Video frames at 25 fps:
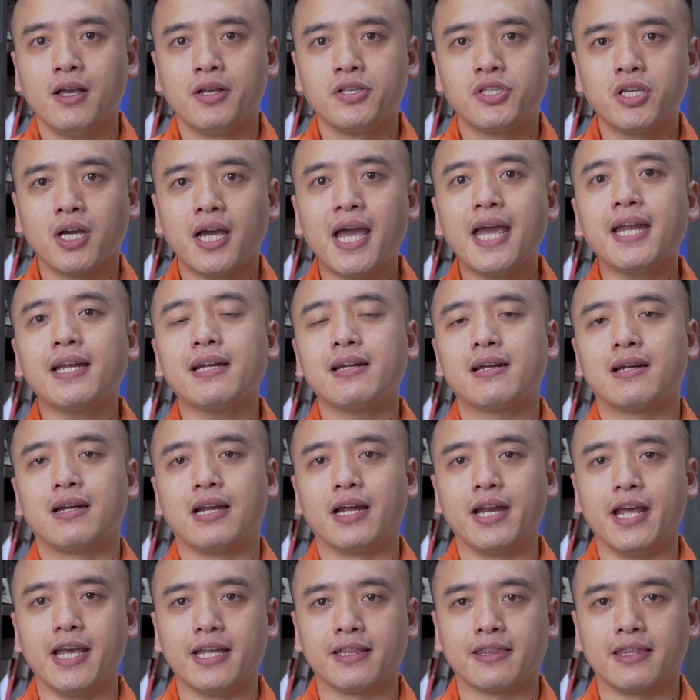Trước hết
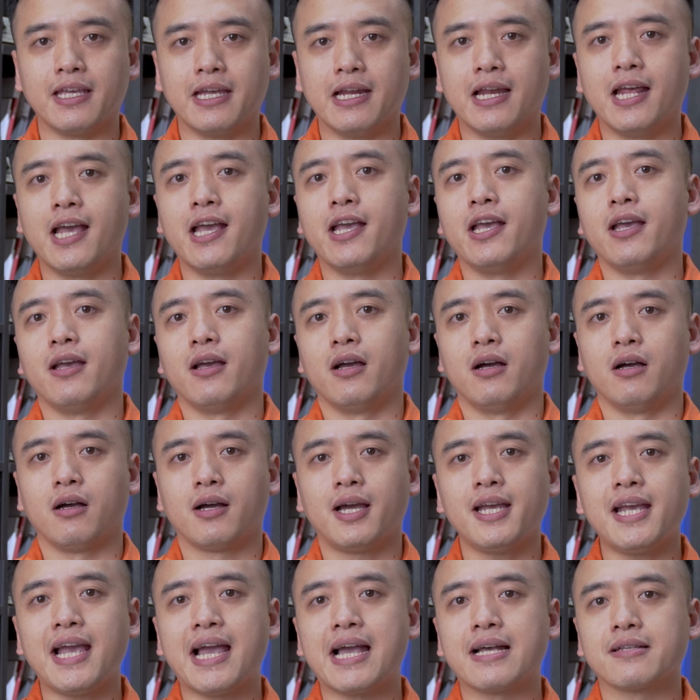là để tỷ lệ
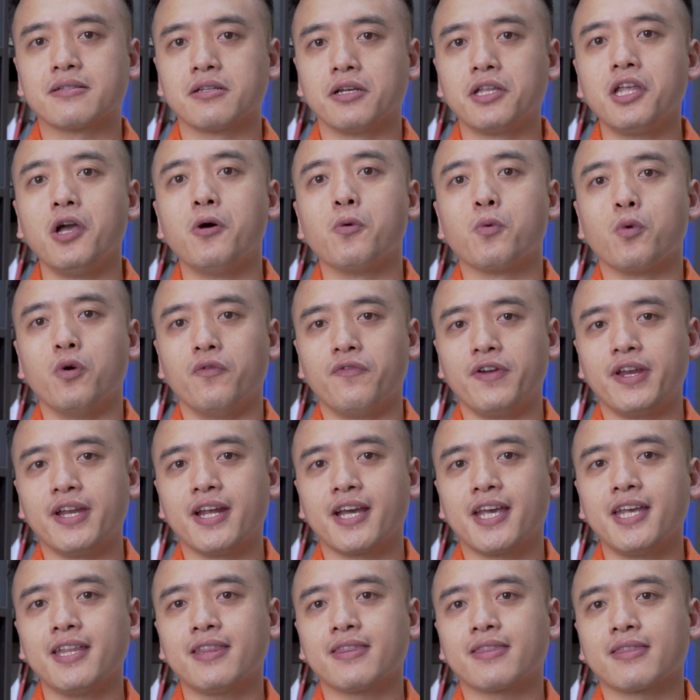khách hàng giới thiệu của
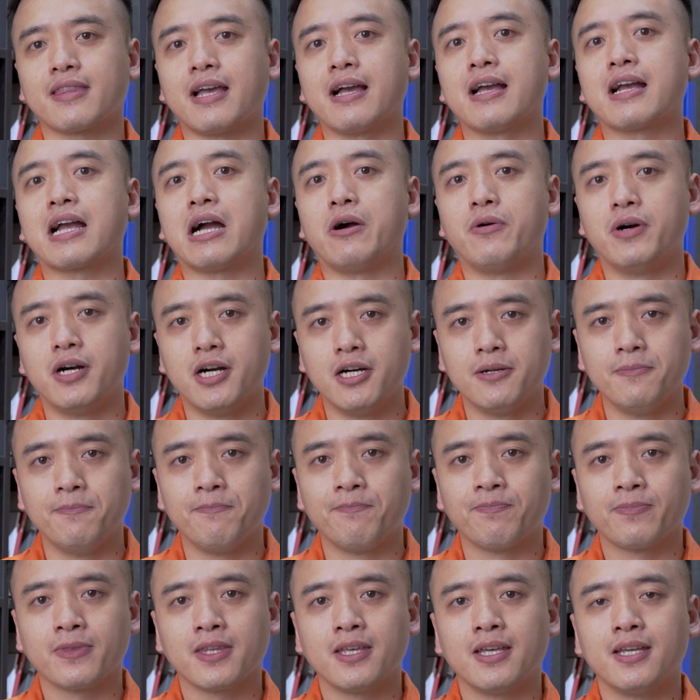Vinakit tăng cao hơn,
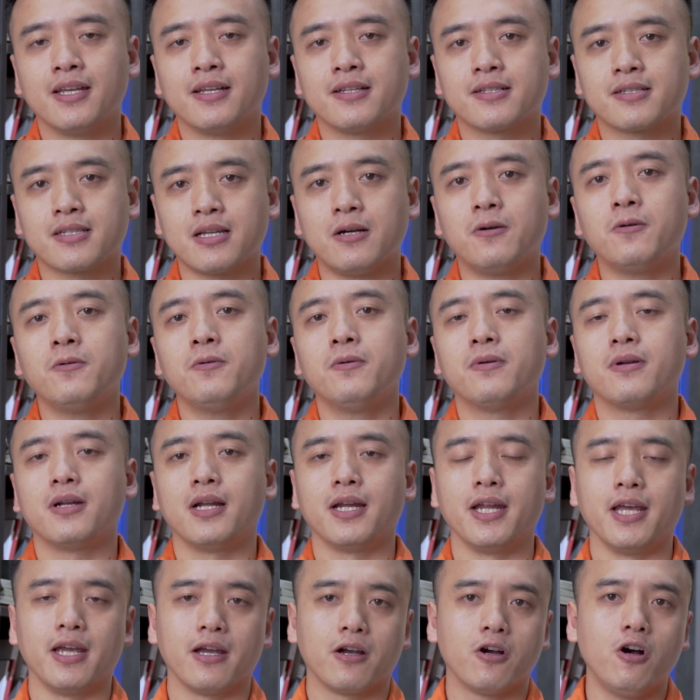sau là
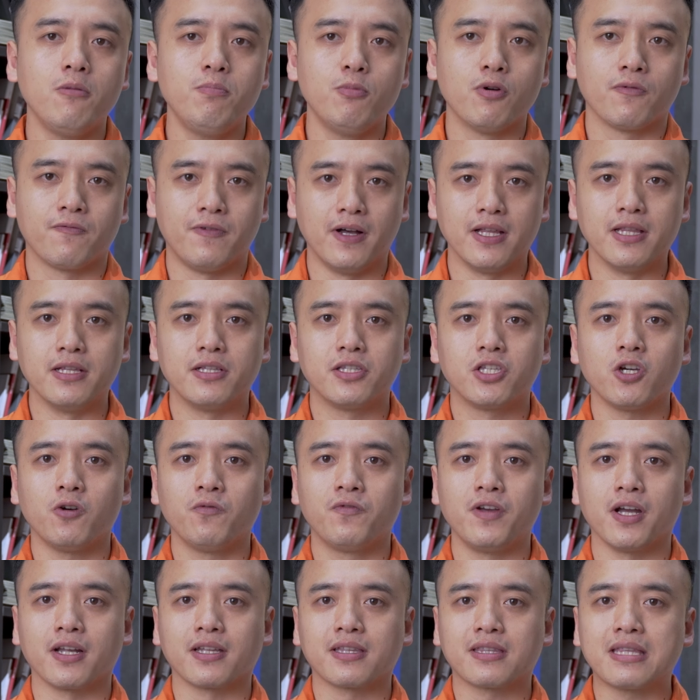để góp một phần trong
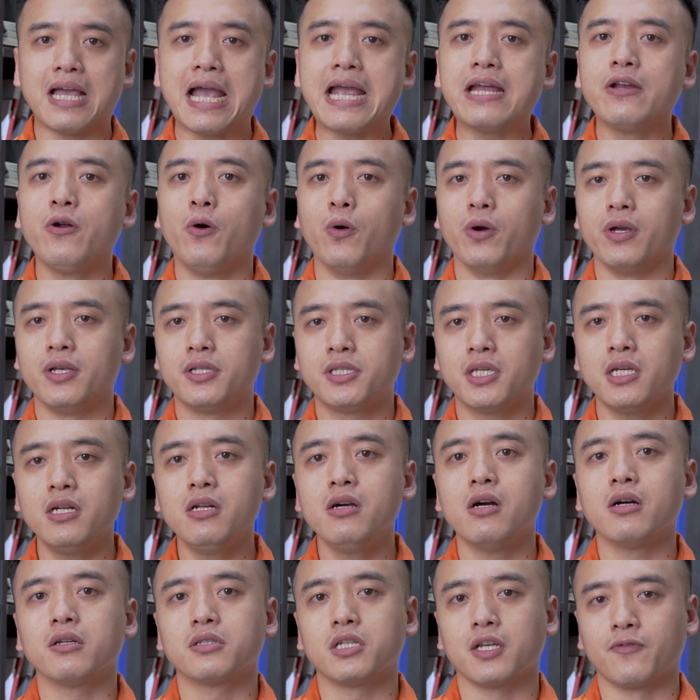việc thay đổi chất
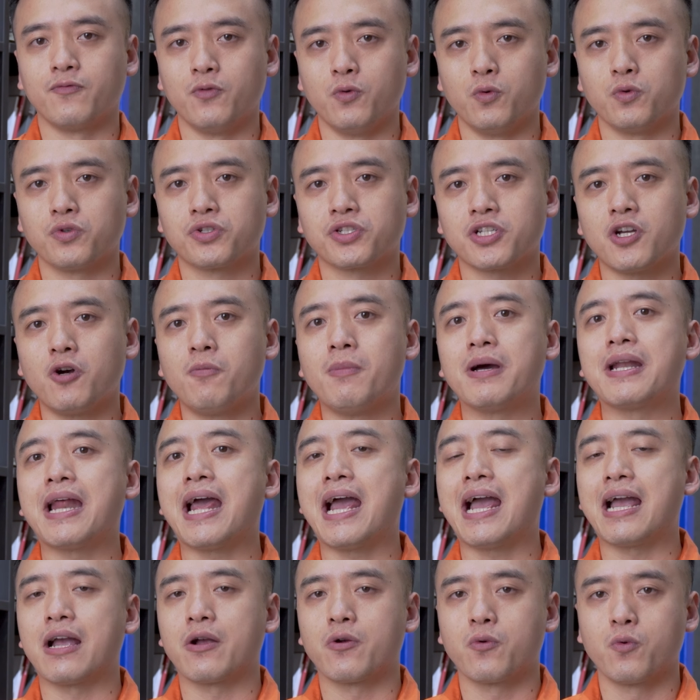lượng dịch vụ sau bán
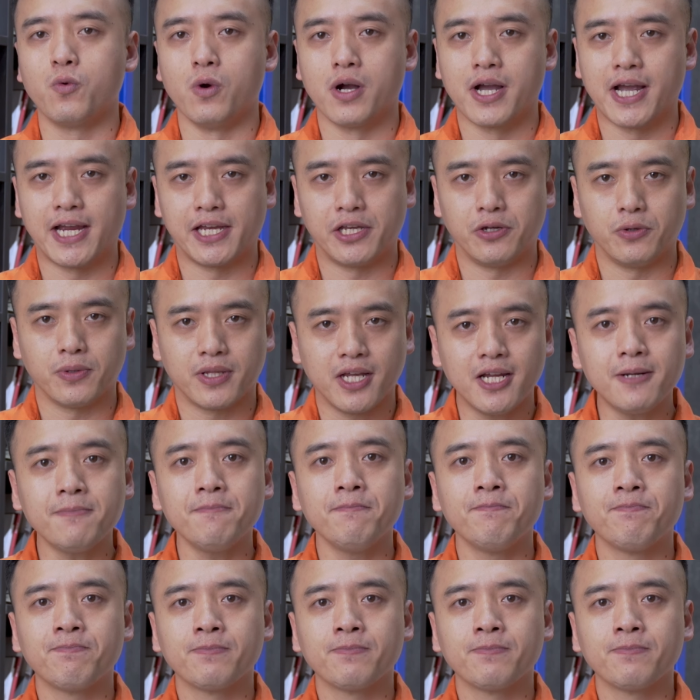hàng của ngành nội thất.